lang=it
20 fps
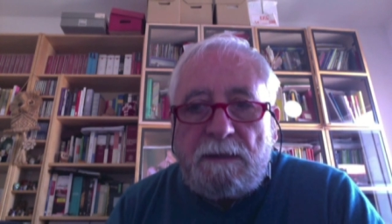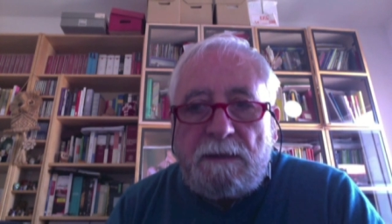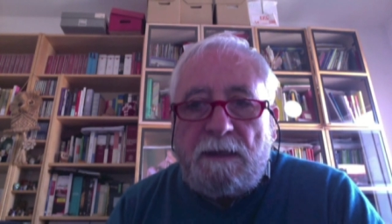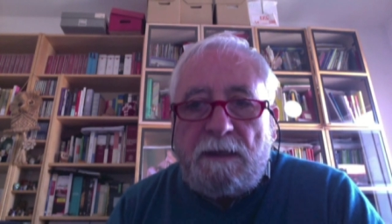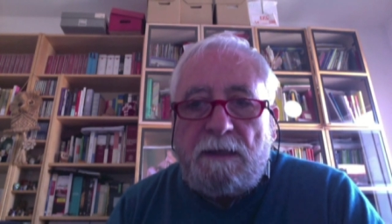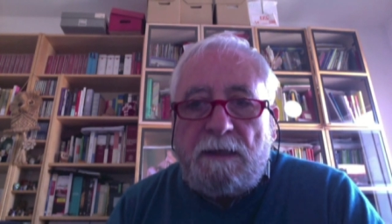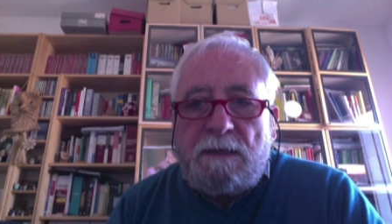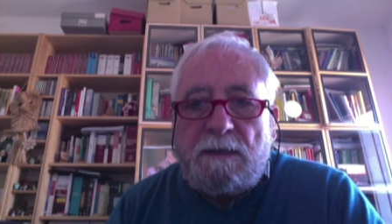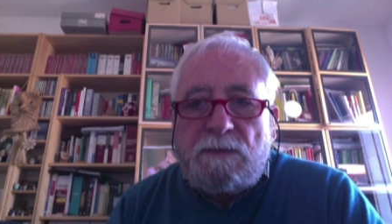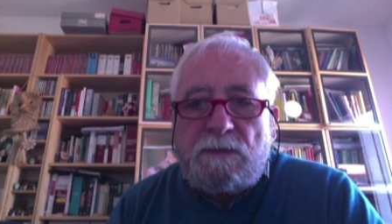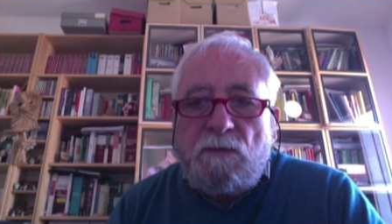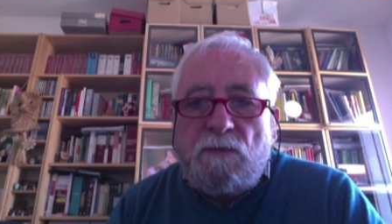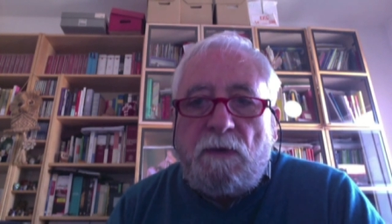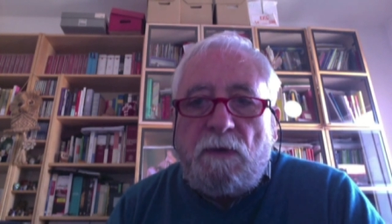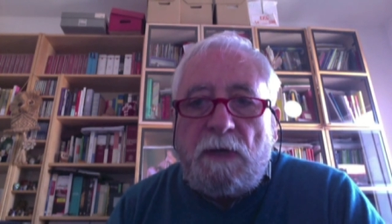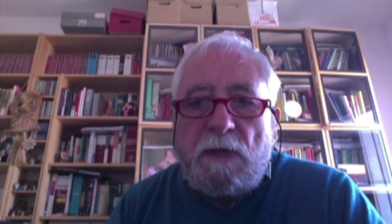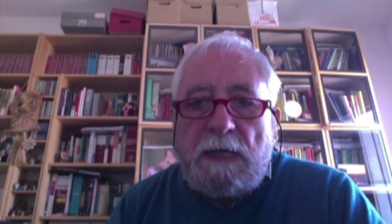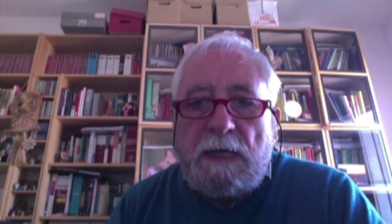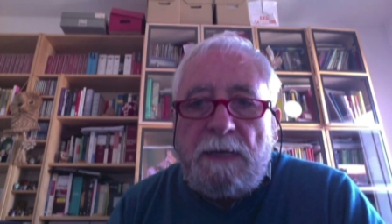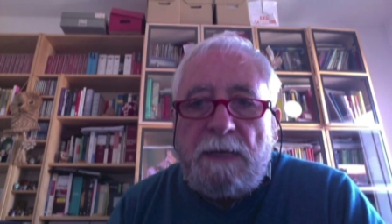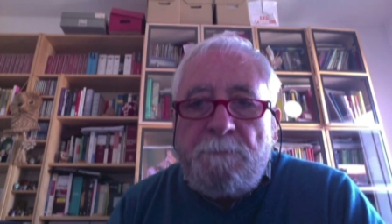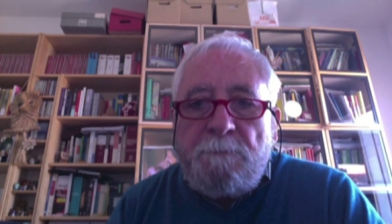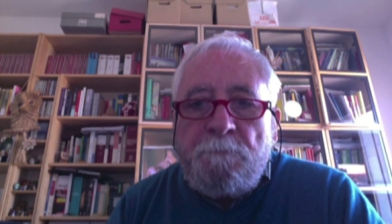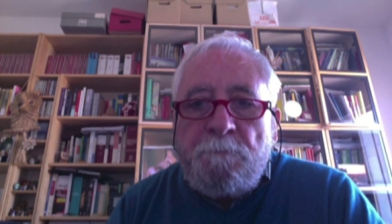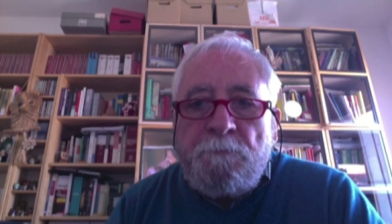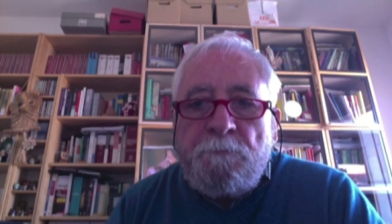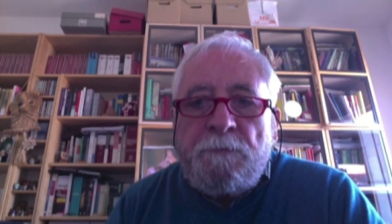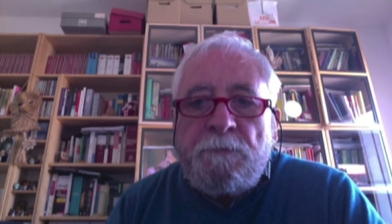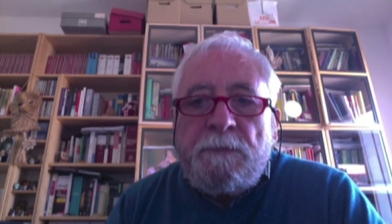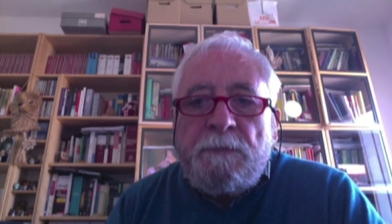della scuola,
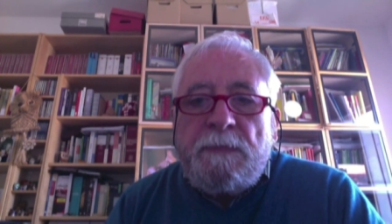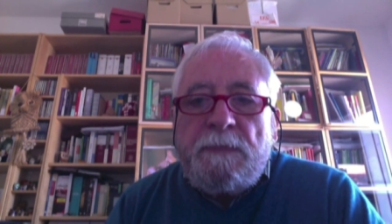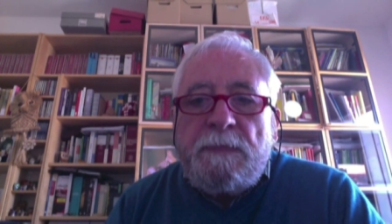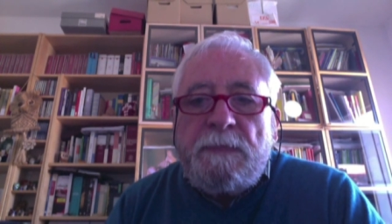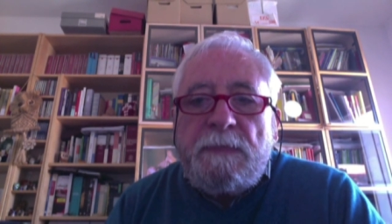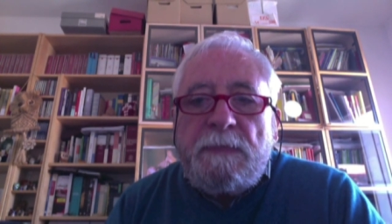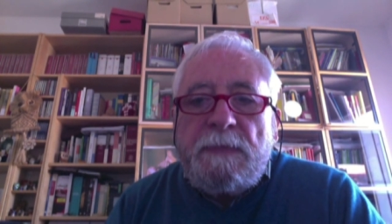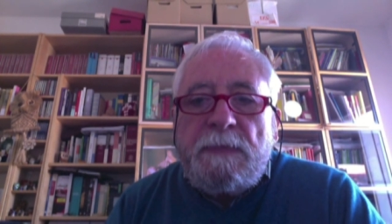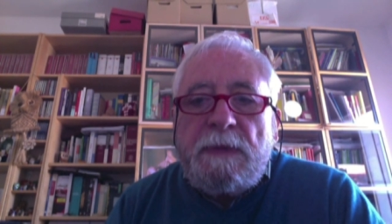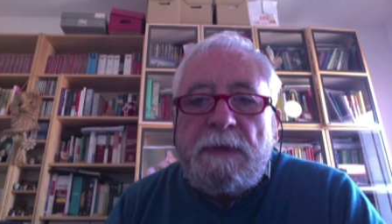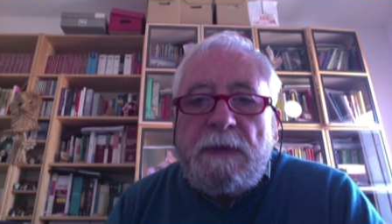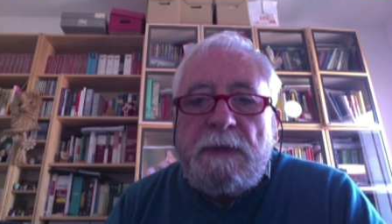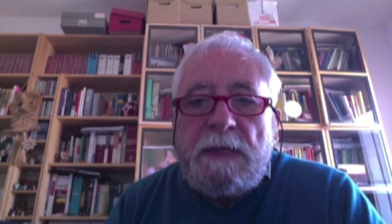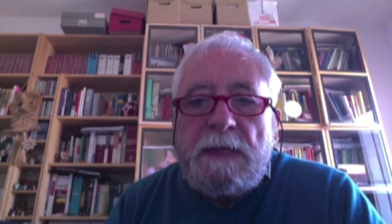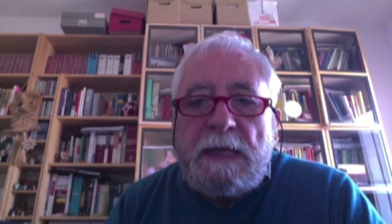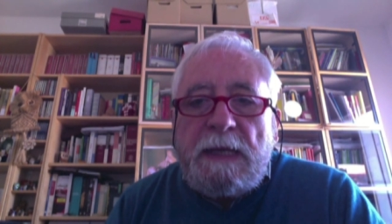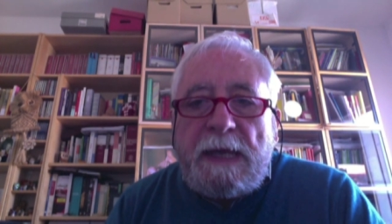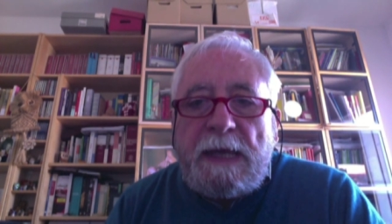di